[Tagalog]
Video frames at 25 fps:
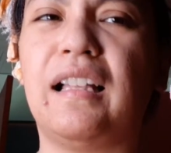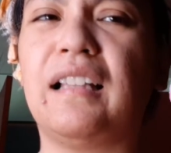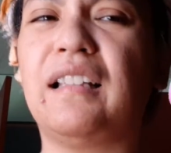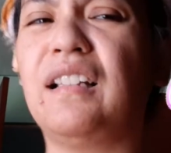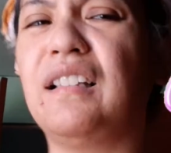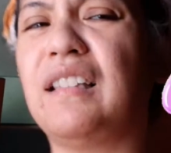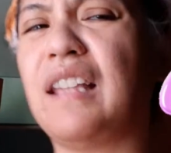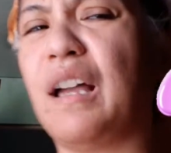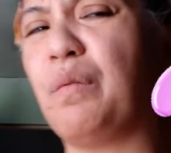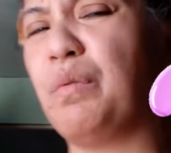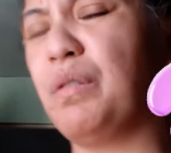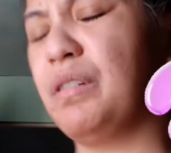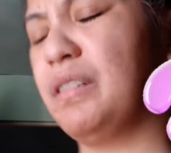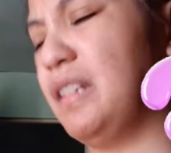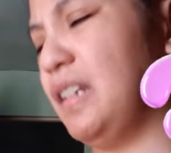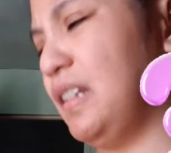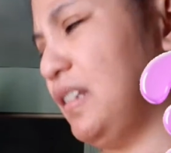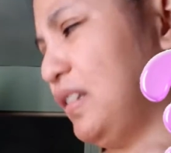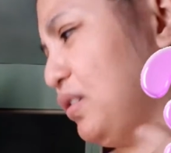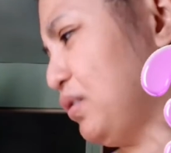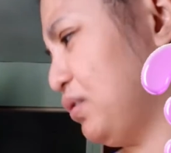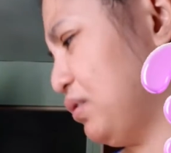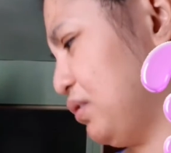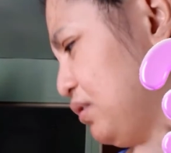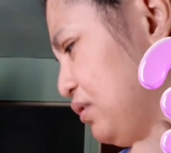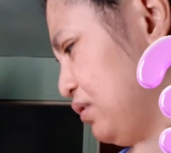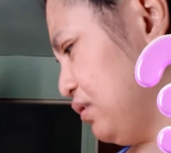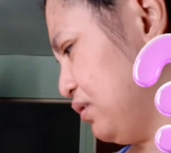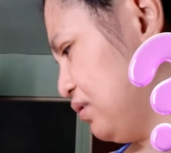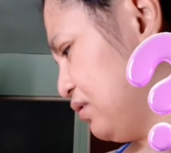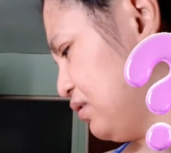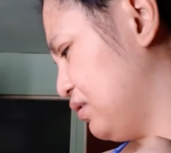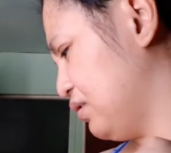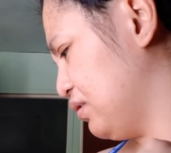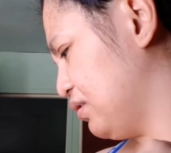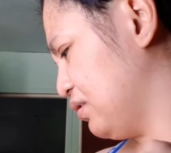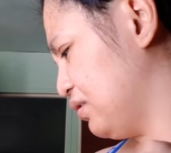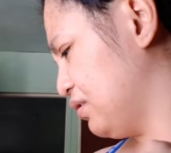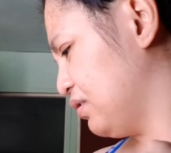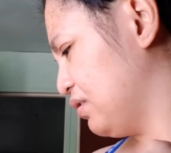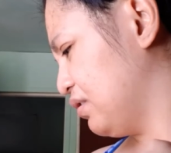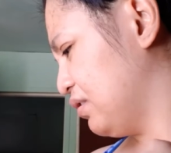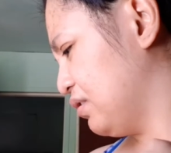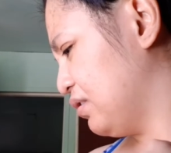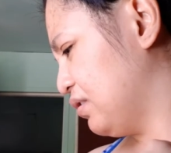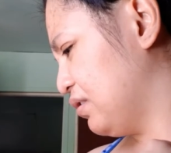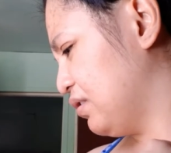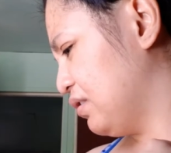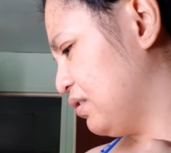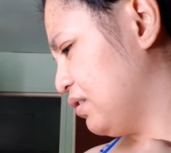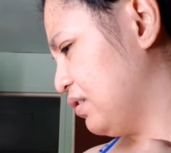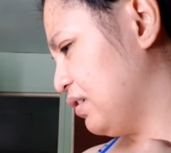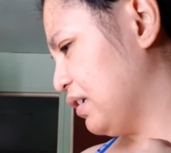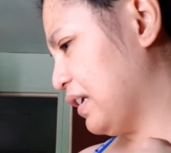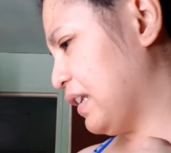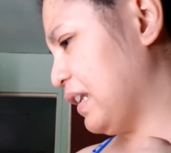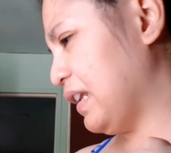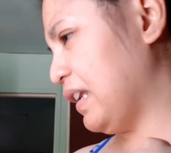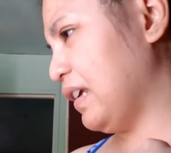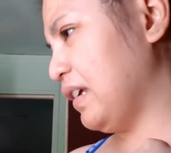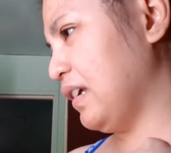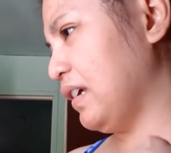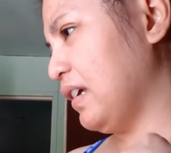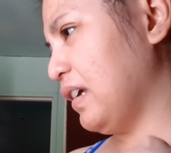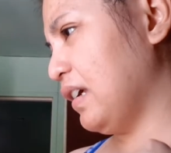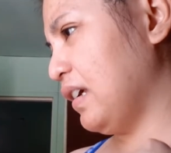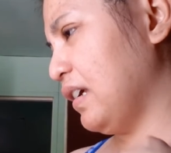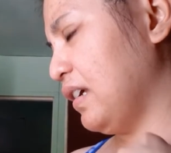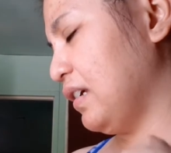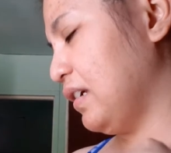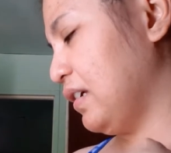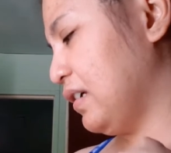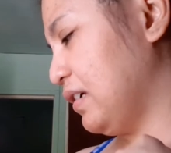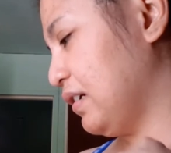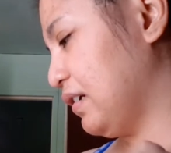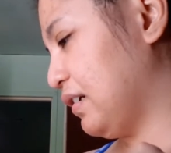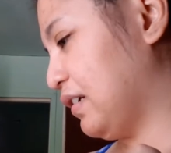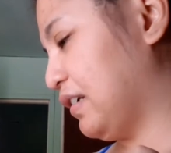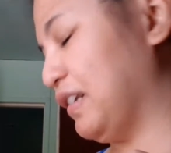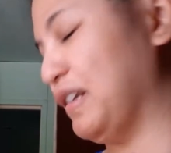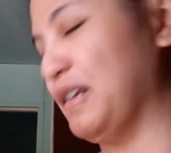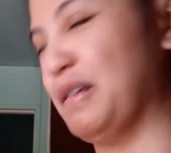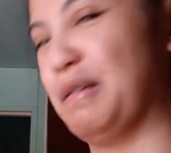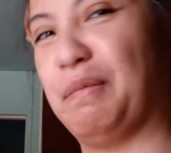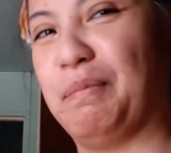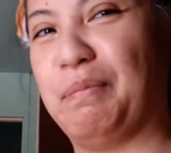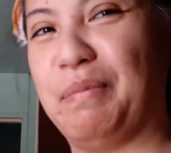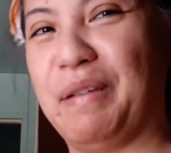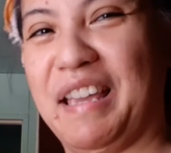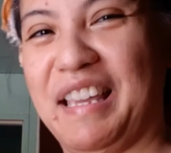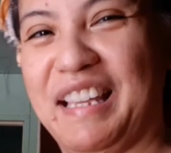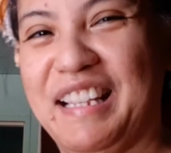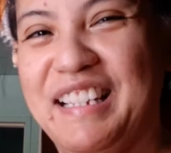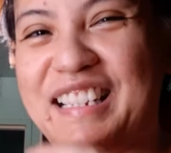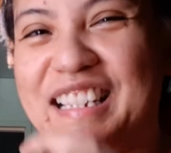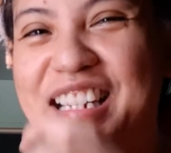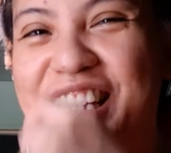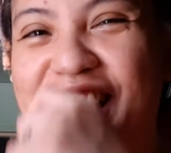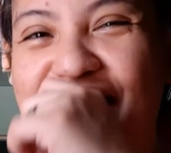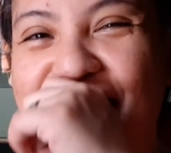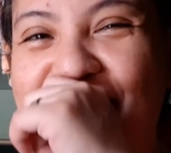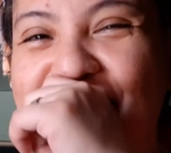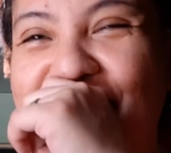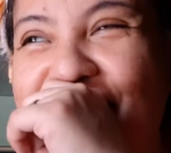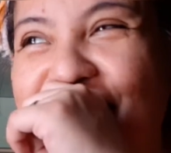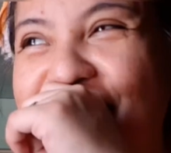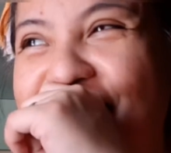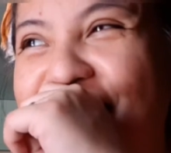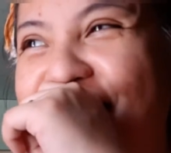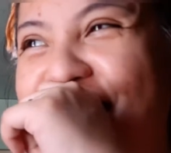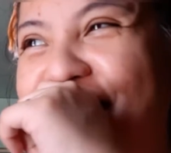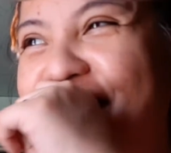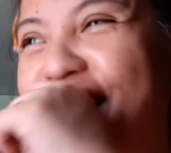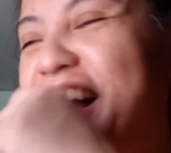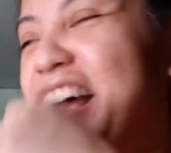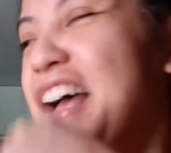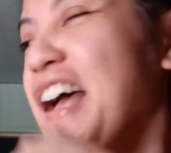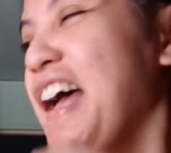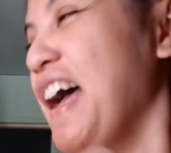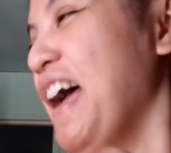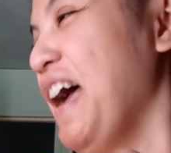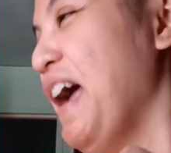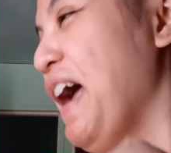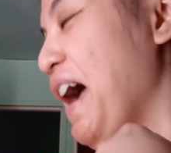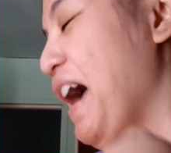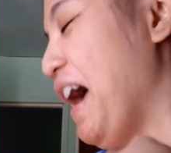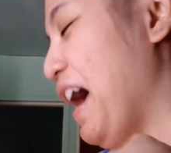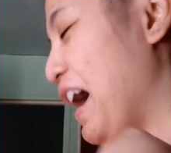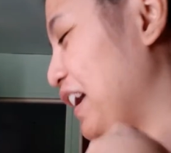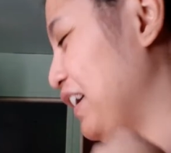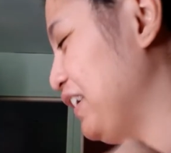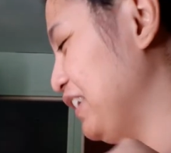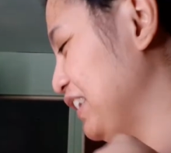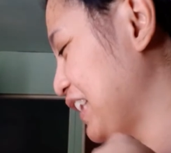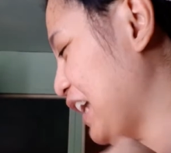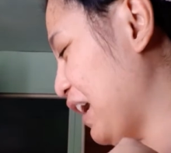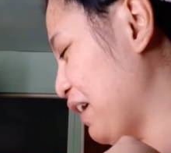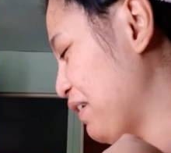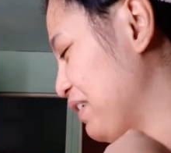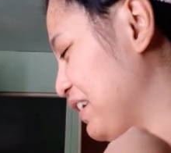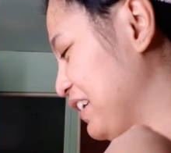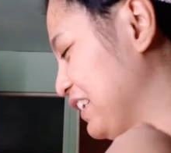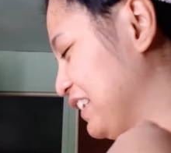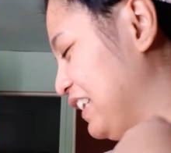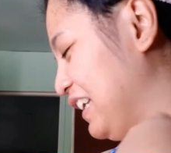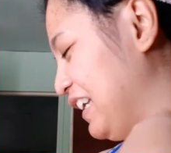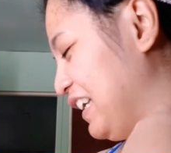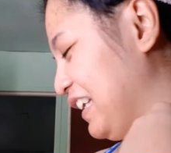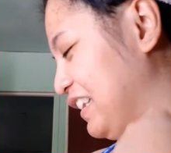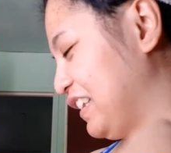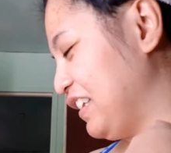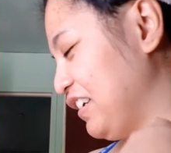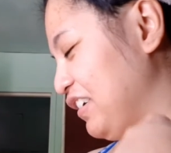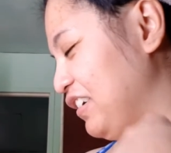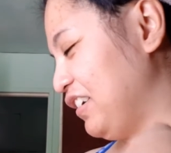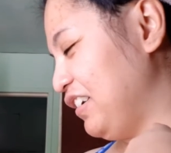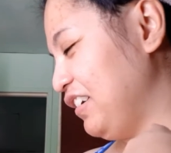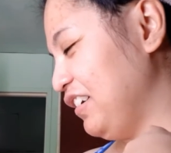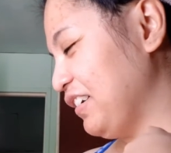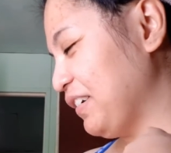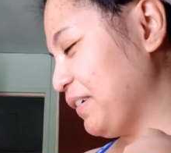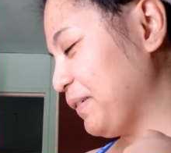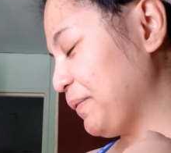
Tadi ano tawag dito? Cl cleavage. ano tawag dito?